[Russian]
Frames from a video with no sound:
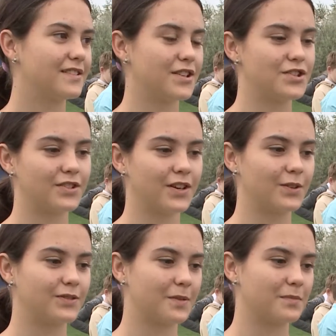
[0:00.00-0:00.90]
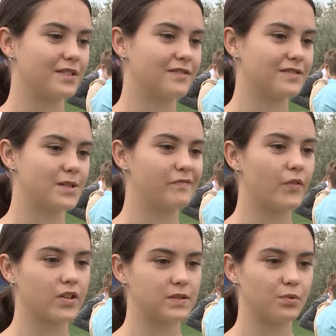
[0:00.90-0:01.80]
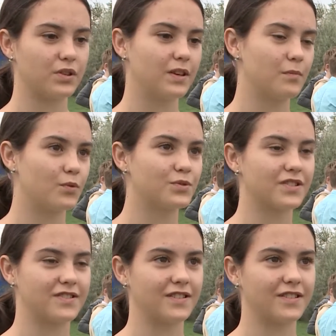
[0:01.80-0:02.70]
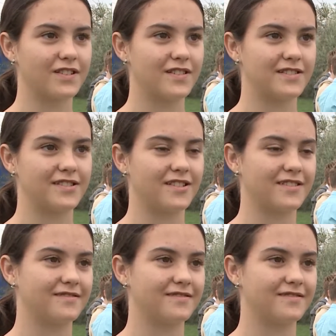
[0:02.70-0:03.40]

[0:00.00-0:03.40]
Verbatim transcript: Начинают там заплывать за быки, могу сказать, так нельзя.